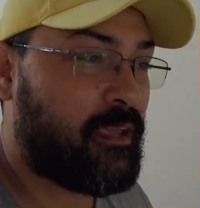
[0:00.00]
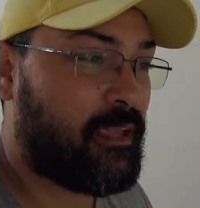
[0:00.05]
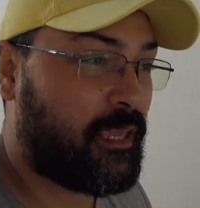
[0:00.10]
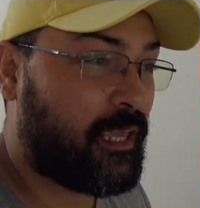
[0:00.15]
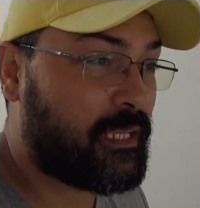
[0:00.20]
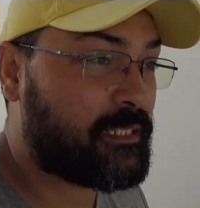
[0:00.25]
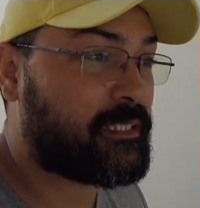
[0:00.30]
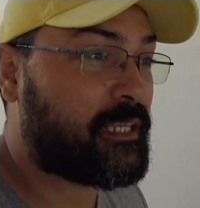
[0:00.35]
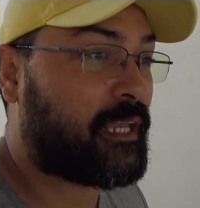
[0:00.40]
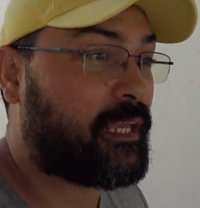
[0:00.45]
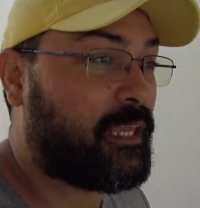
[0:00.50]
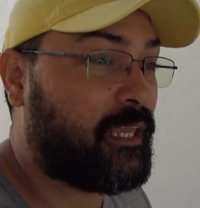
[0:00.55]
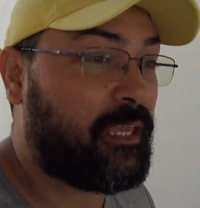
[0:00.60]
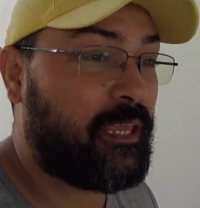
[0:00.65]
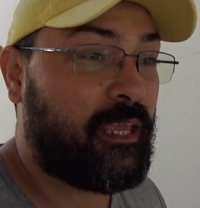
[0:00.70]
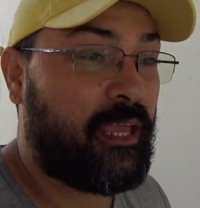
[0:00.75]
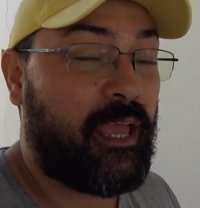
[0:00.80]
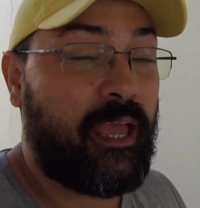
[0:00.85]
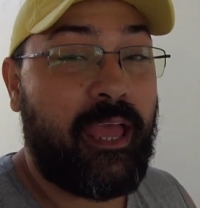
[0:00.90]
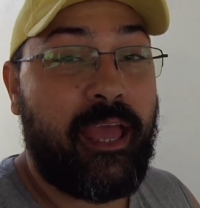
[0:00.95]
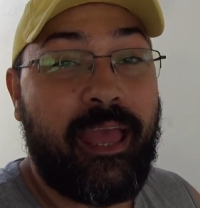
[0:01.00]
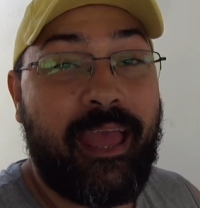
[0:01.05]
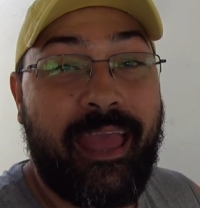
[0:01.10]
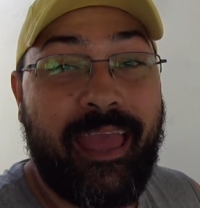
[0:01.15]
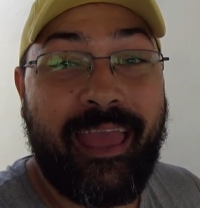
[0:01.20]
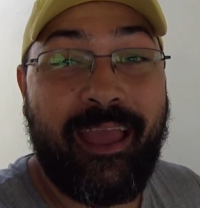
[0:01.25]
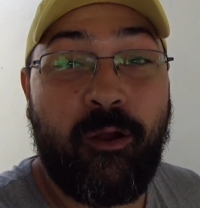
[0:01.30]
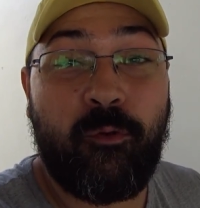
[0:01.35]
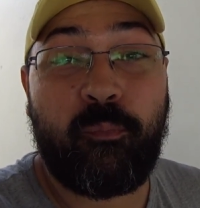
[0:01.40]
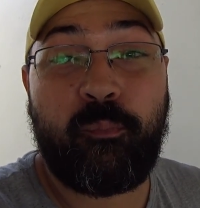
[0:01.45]
Esse aqui
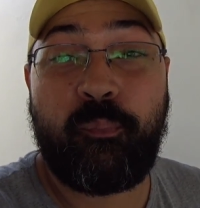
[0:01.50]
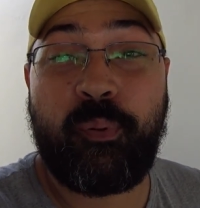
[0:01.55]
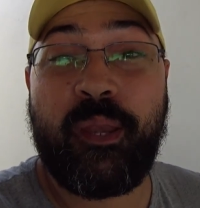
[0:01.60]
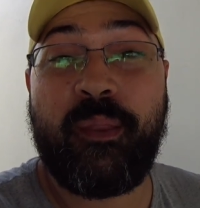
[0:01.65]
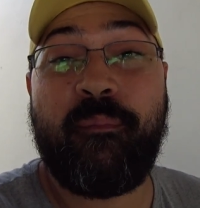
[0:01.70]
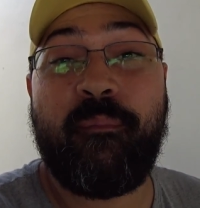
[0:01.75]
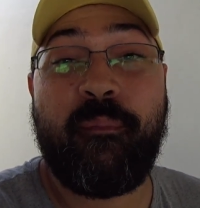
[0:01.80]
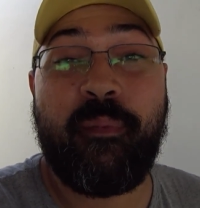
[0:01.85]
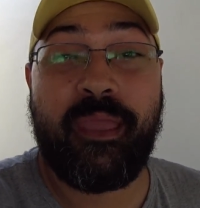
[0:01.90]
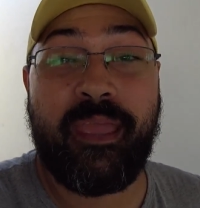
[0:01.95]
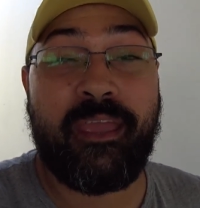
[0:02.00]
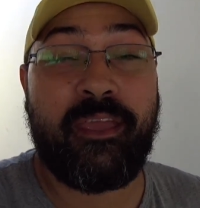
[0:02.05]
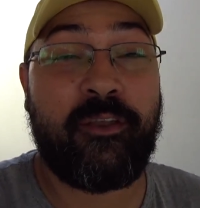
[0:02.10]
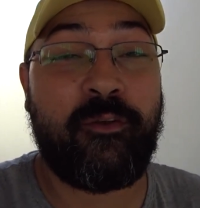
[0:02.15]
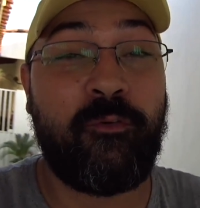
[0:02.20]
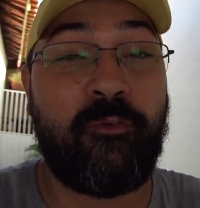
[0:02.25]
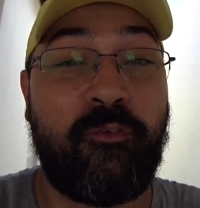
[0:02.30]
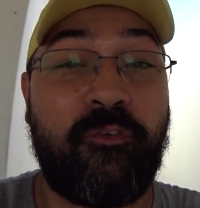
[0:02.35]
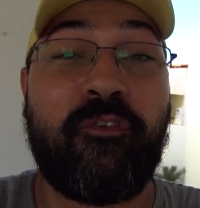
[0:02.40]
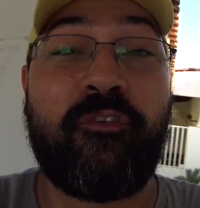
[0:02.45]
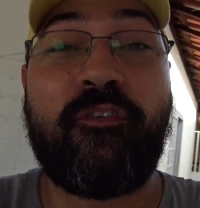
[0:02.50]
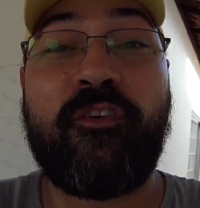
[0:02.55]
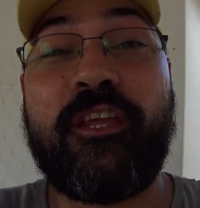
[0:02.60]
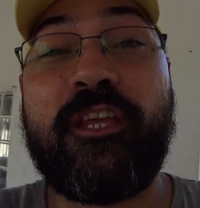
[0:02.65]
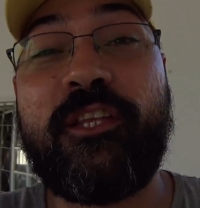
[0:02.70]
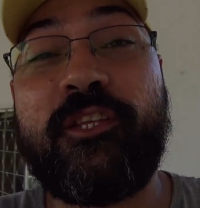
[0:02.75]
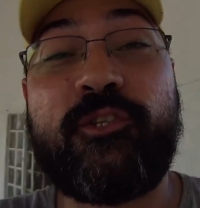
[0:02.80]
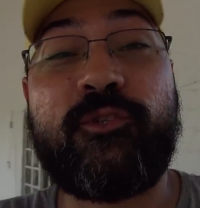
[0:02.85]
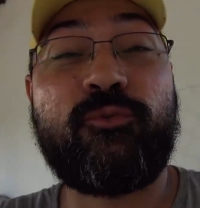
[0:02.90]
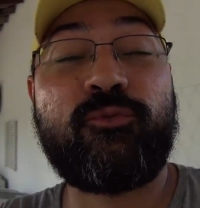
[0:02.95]
é o primeiro
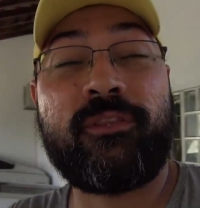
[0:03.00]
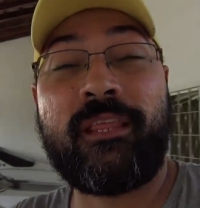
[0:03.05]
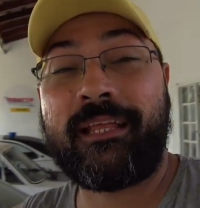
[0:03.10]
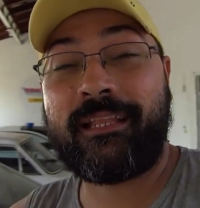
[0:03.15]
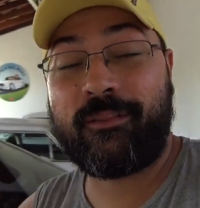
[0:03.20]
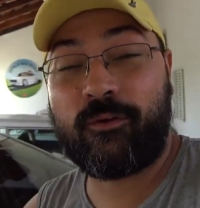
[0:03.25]
vídeo de